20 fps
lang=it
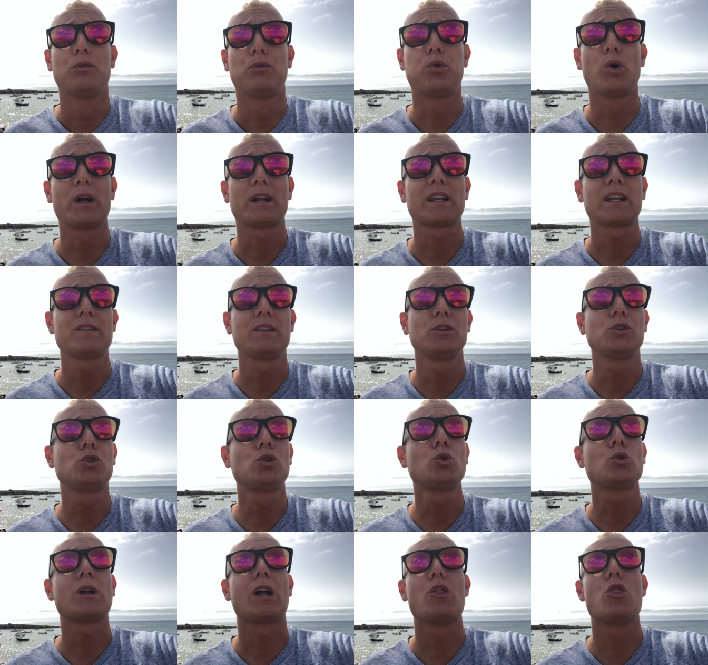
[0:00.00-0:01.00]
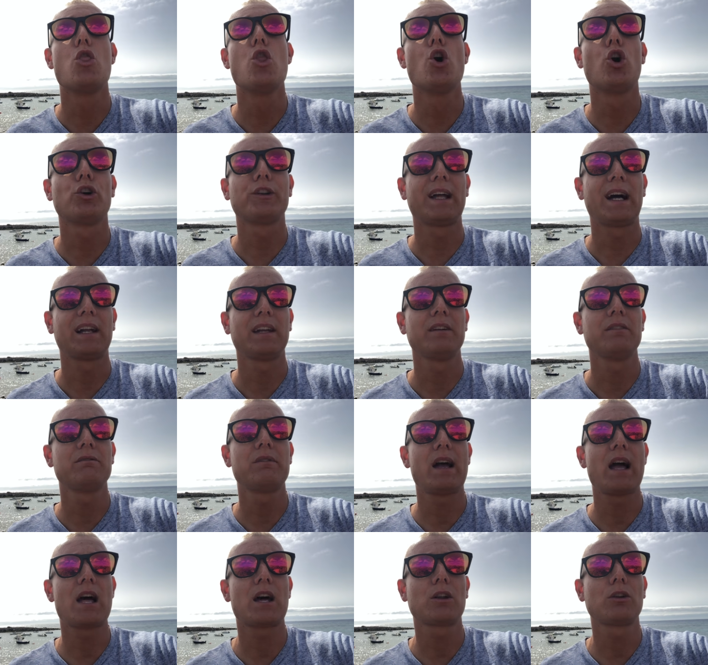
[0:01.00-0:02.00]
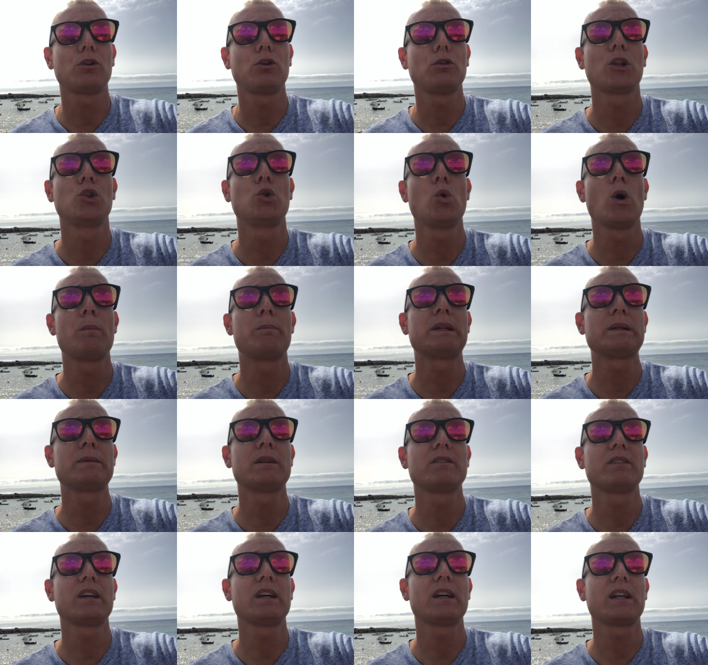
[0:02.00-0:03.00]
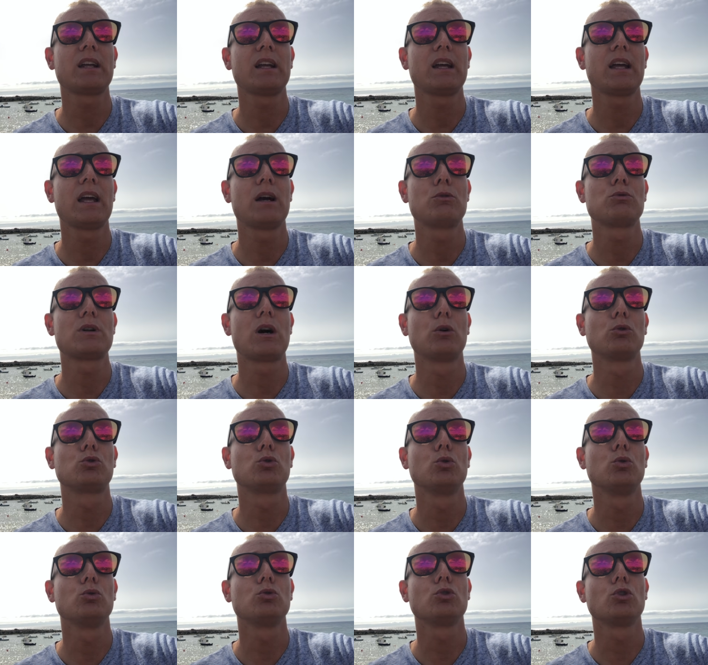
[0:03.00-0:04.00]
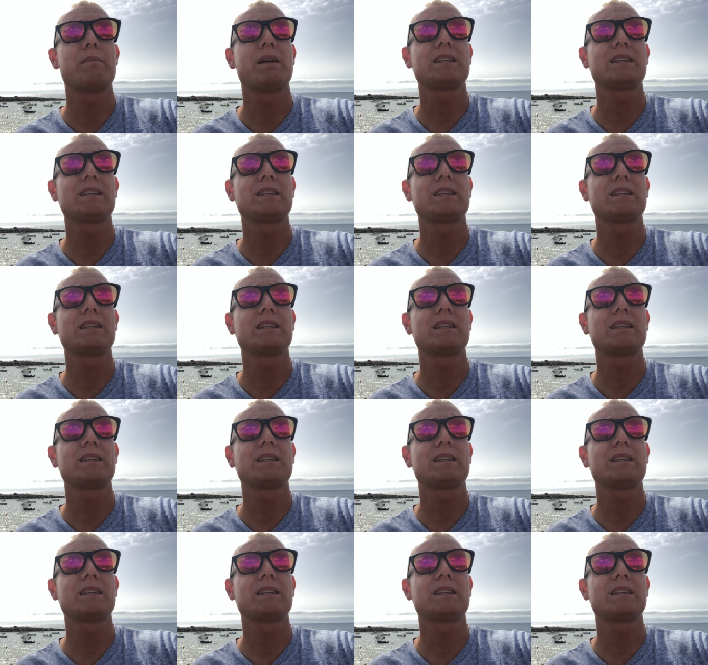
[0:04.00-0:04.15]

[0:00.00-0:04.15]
Fuerteventura non ha l'inverno, due primavere e un autunno.